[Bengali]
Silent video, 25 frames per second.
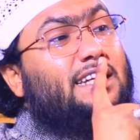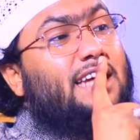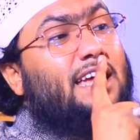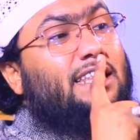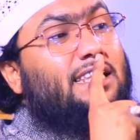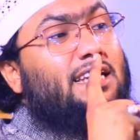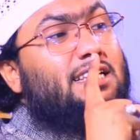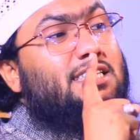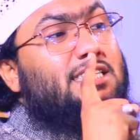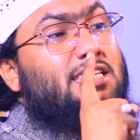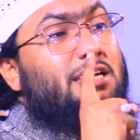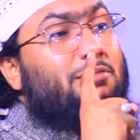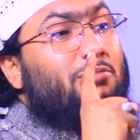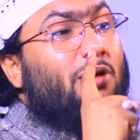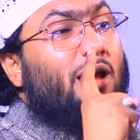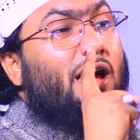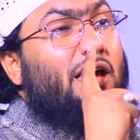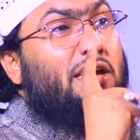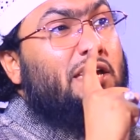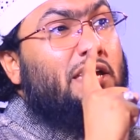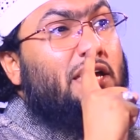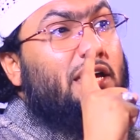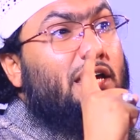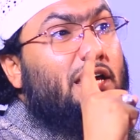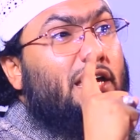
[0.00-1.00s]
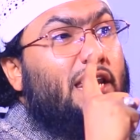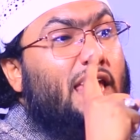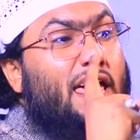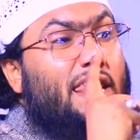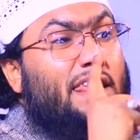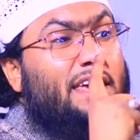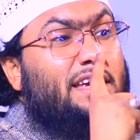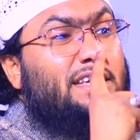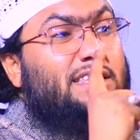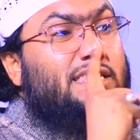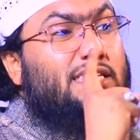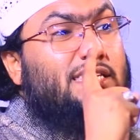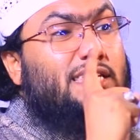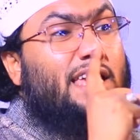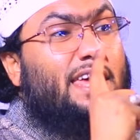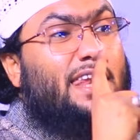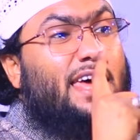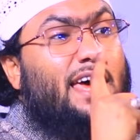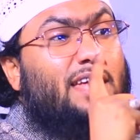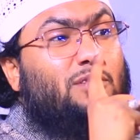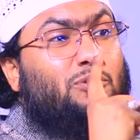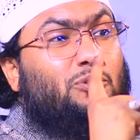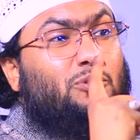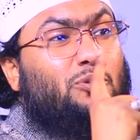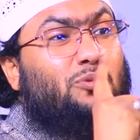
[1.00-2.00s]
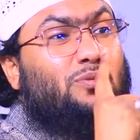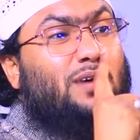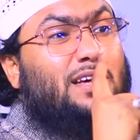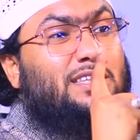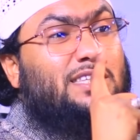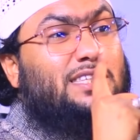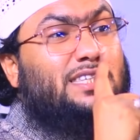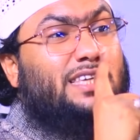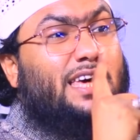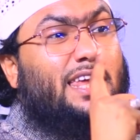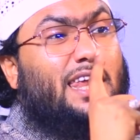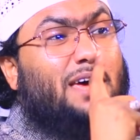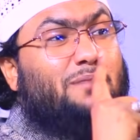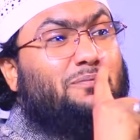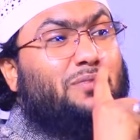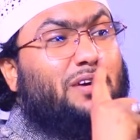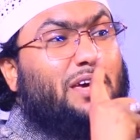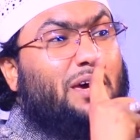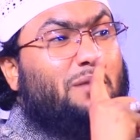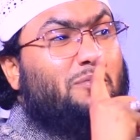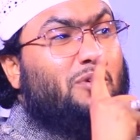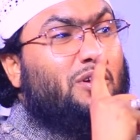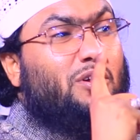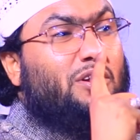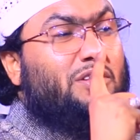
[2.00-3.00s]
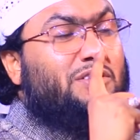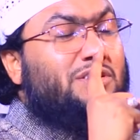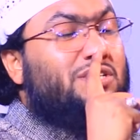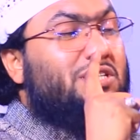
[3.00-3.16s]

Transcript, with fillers: সাথে জিবরাইল আলাইহিস সালাতু জিব্রাইল কে বলেন